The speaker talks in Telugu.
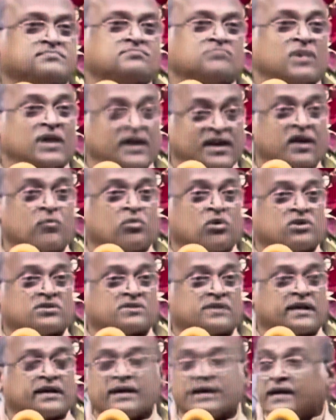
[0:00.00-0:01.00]
మనకి డబ్బులు
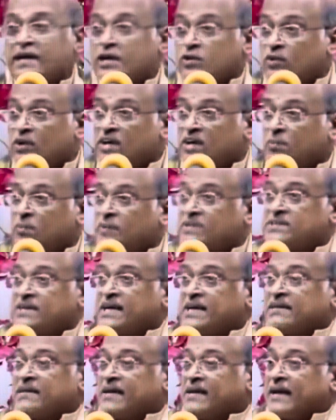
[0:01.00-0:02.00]
వస్తాయి ఇటువంటి పిచ్చి
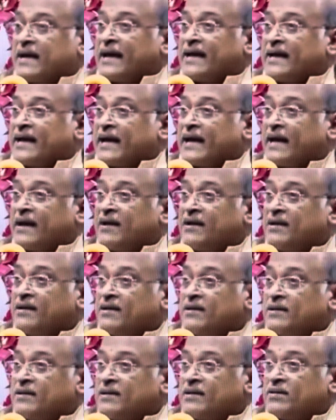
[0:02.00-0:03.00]
కథల్ని ఆయన
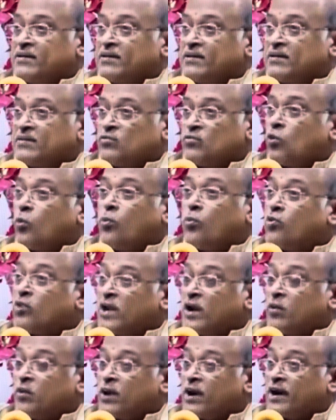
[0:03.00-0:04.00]

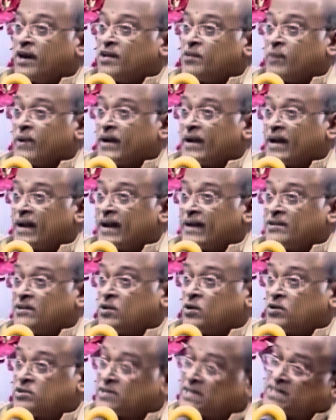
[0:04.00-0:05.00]
ఒప్పుకునేవాడు కాదు పైగా
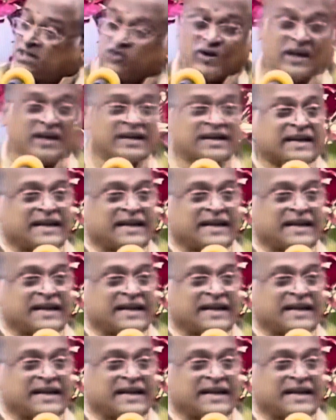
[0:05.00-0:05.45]
కథలో తత్వాన్ని